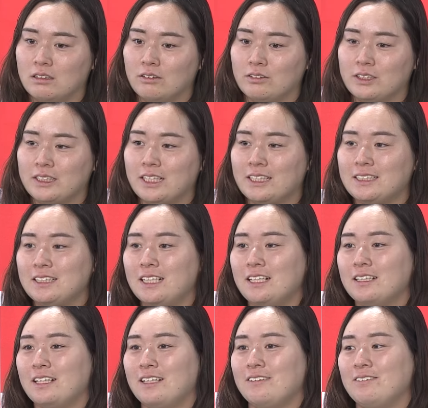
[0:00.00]
もうひたす
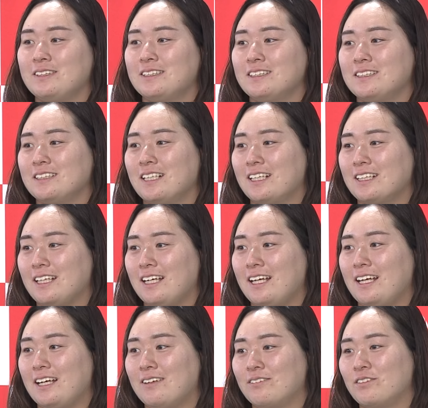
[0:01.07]
ら悩み続け
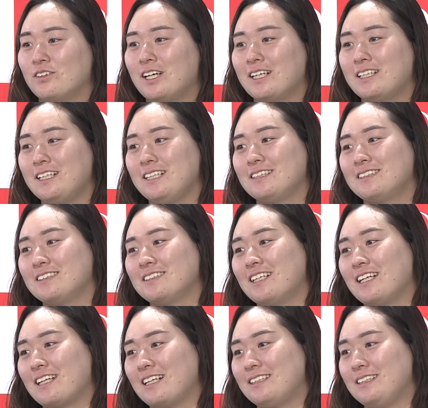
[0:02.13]
てもがき続
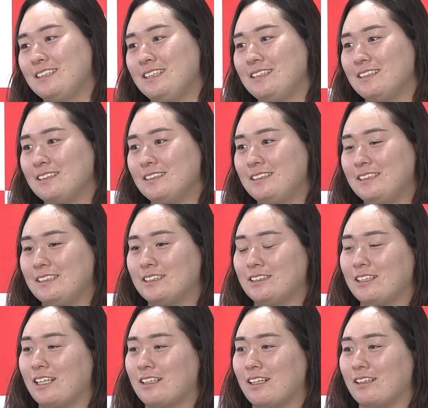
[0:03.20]
けた
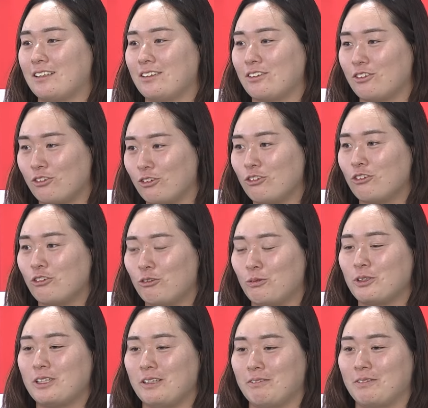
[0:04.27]
シーズンだったと
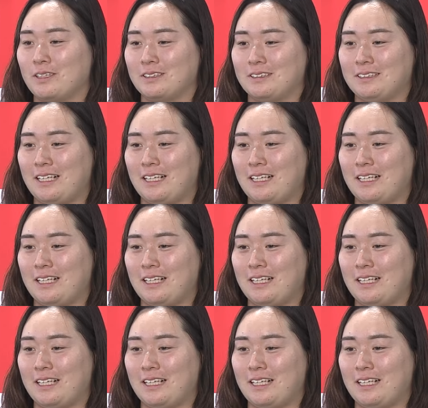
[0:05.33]
思ってます